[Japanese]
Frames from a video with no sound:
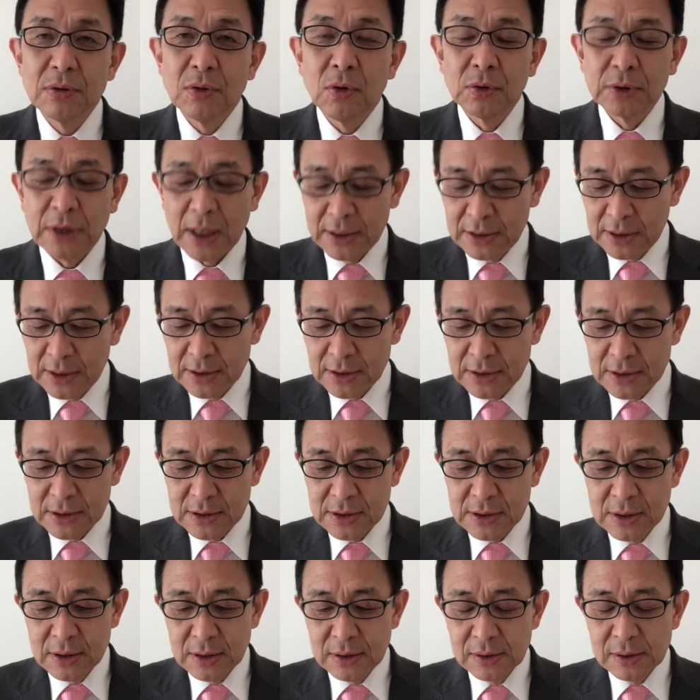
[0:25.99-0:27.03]
お題で
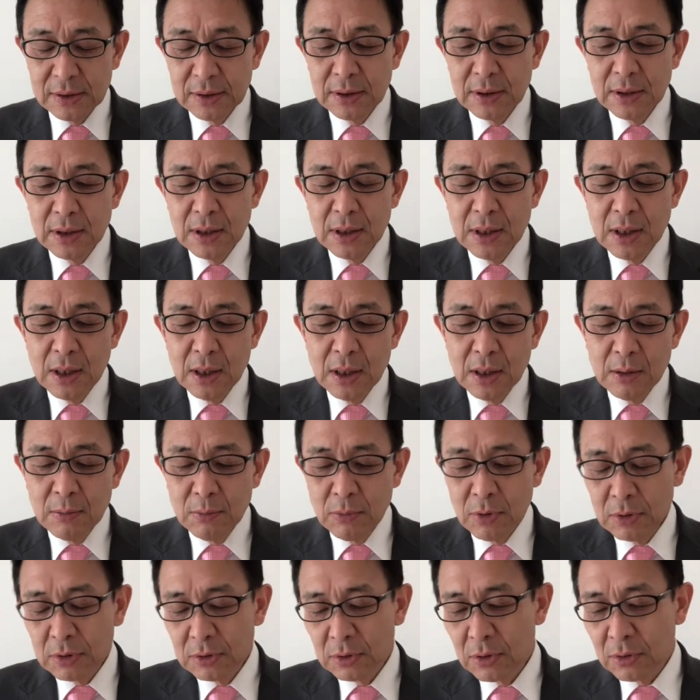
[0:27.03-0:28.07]
す
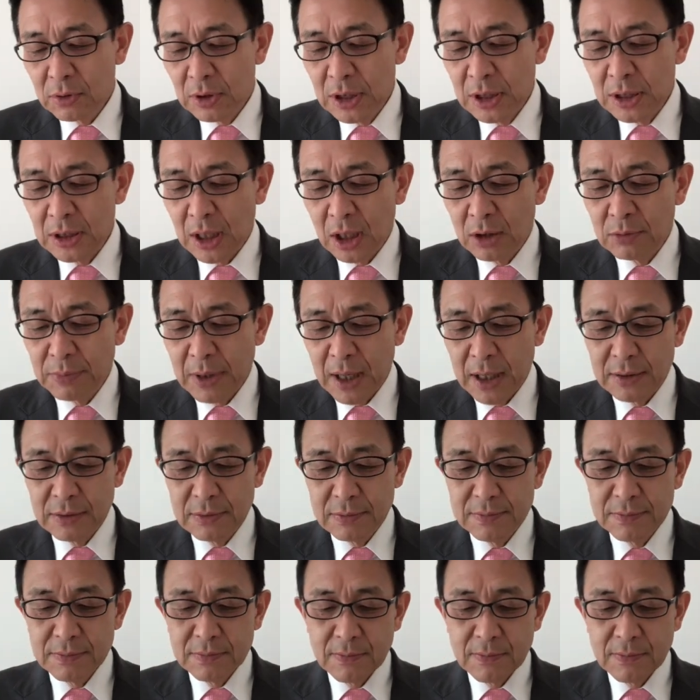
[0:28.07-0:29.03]
僕のクリニカルパール